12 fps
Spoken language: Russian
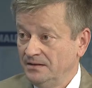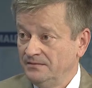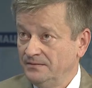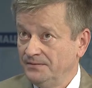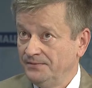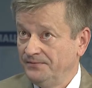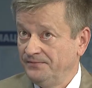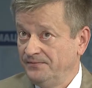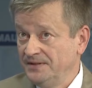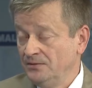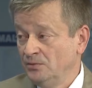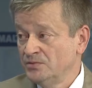Э,
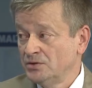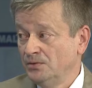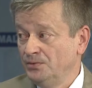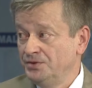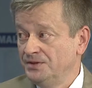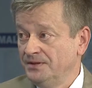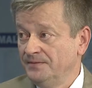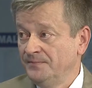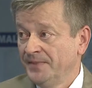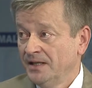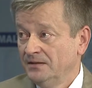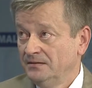в одном случае
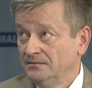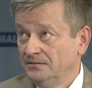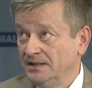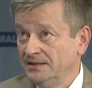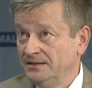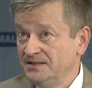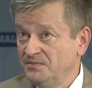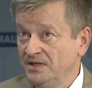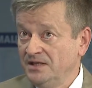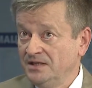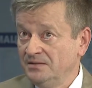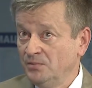данные
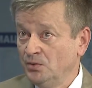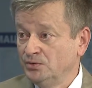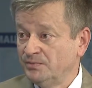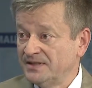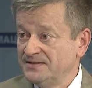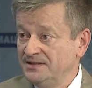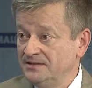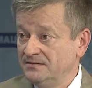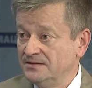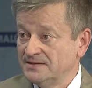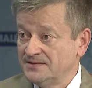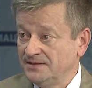изменения могут произойти
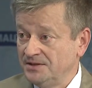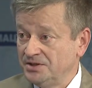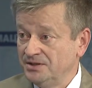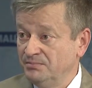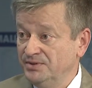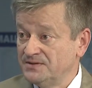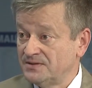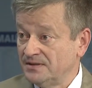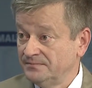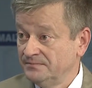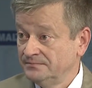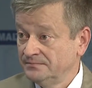достаточно
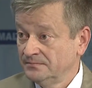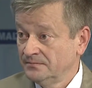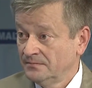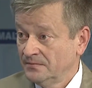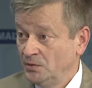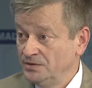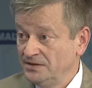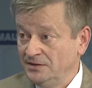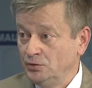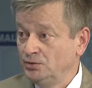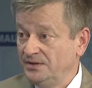быстро – то есть и до